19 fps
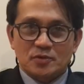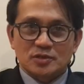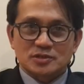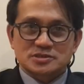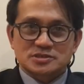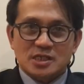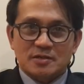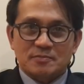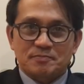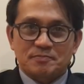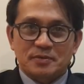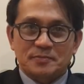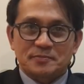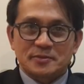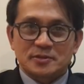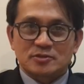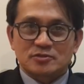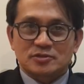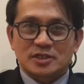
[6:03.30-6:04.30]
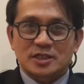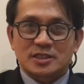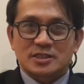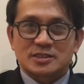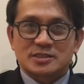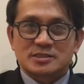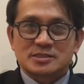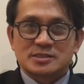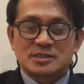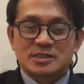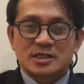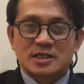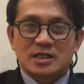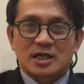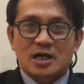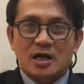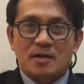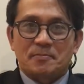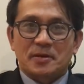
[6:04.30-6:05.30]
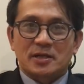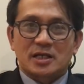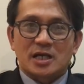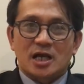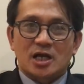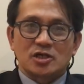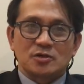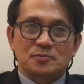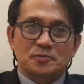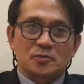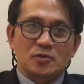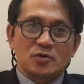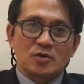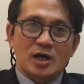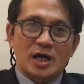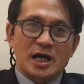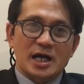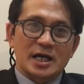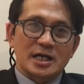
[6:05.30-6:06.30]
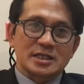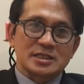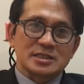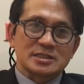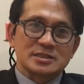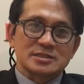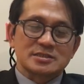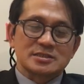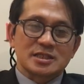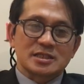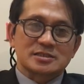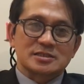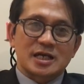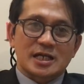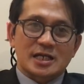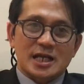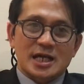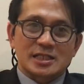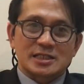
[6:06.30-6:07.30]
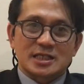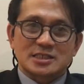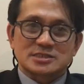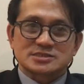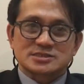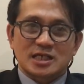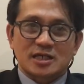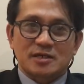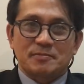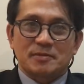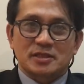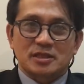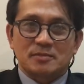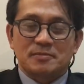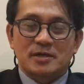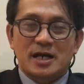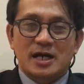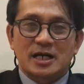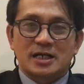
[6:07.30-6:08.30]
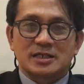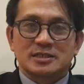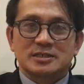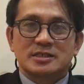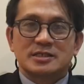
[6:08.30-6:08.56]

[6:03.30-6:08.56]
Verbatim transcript: points ang pipindutin kapag kayo po ay nagdaranas ng iba't ibang